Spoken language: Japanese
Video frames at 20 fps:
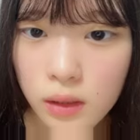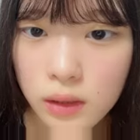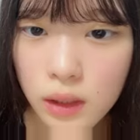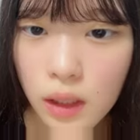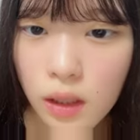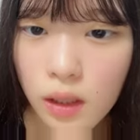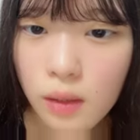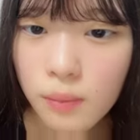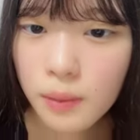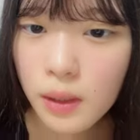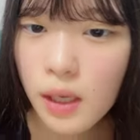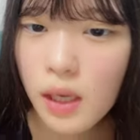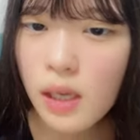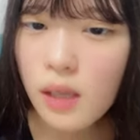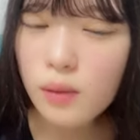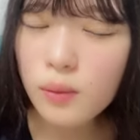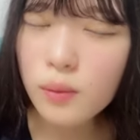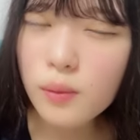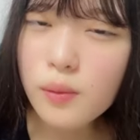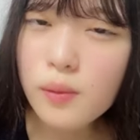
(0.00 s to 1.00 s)
相模
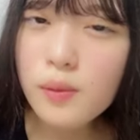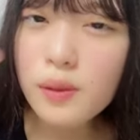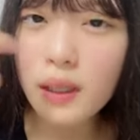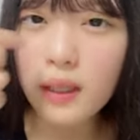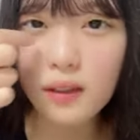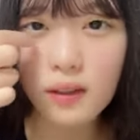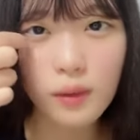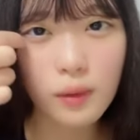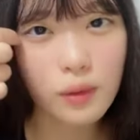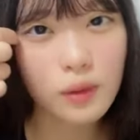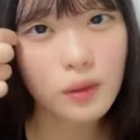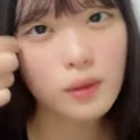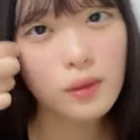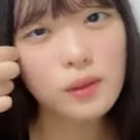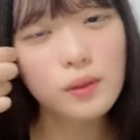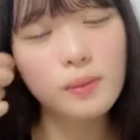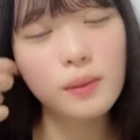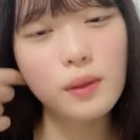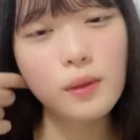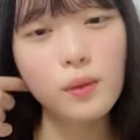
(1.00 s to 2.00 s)
えどうなんだろう
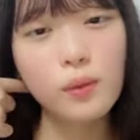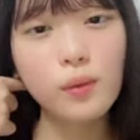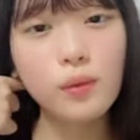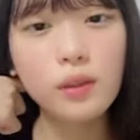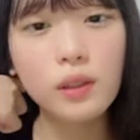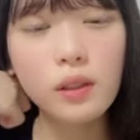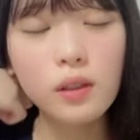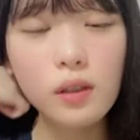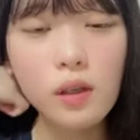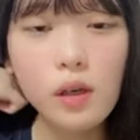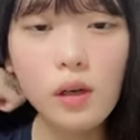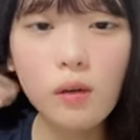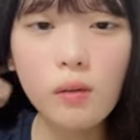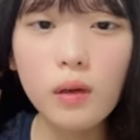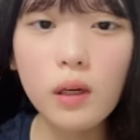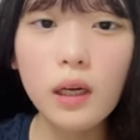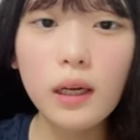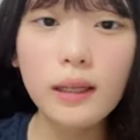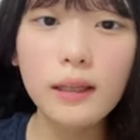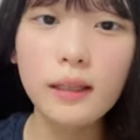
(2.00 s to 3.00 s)
広島の方に
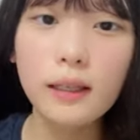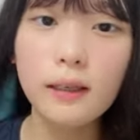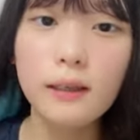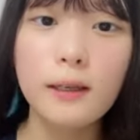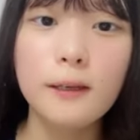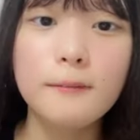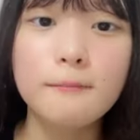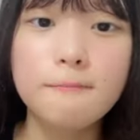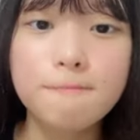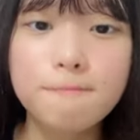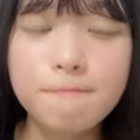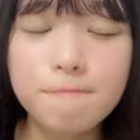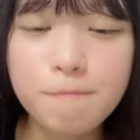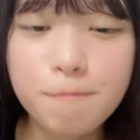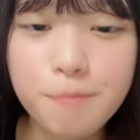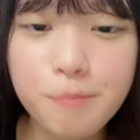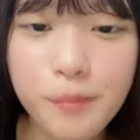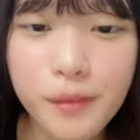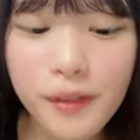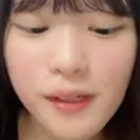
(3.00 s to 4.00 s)
分かんないや
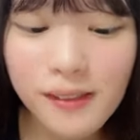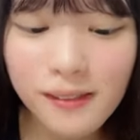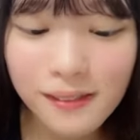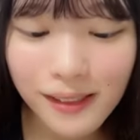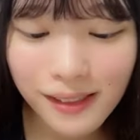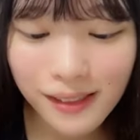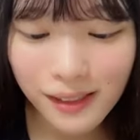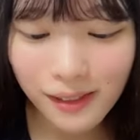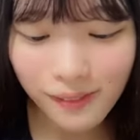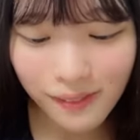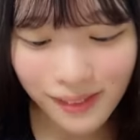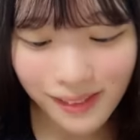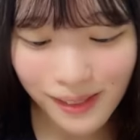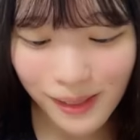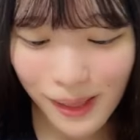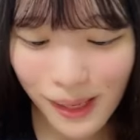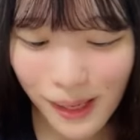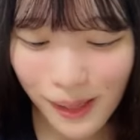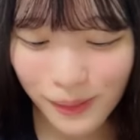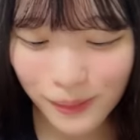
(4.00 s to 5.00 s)
あと何食べ
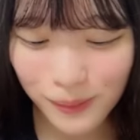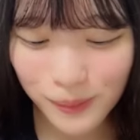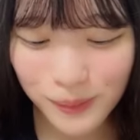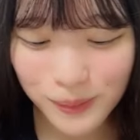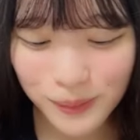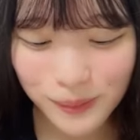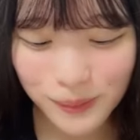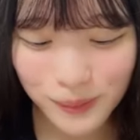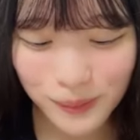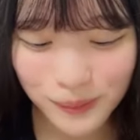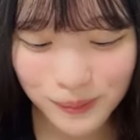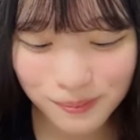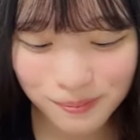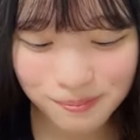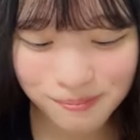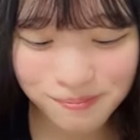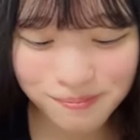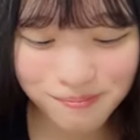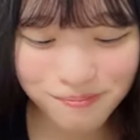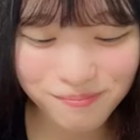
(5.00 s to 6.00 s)
るえどうしよ
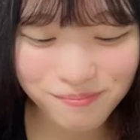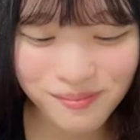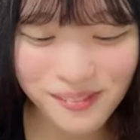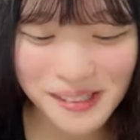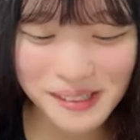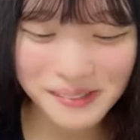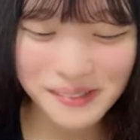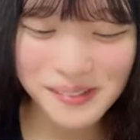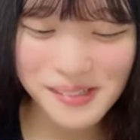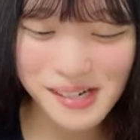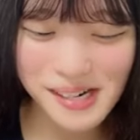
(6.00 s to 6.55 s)
うでも